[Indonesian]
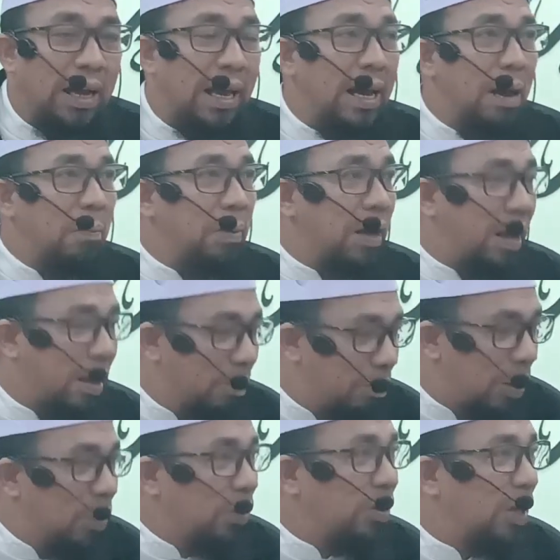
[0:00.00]
Karena apa?
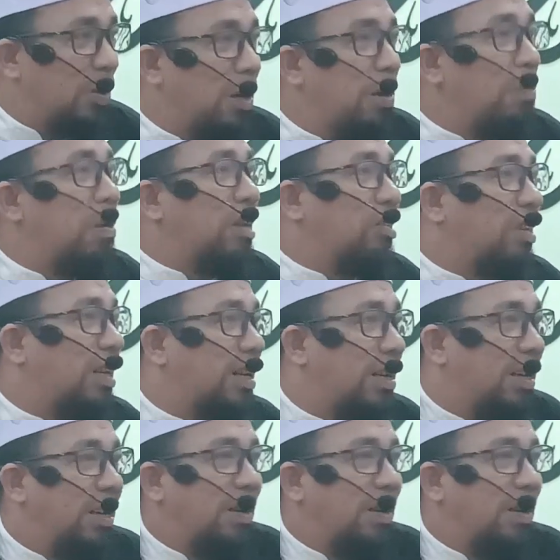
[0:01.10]
Manusia itu namanya basyar.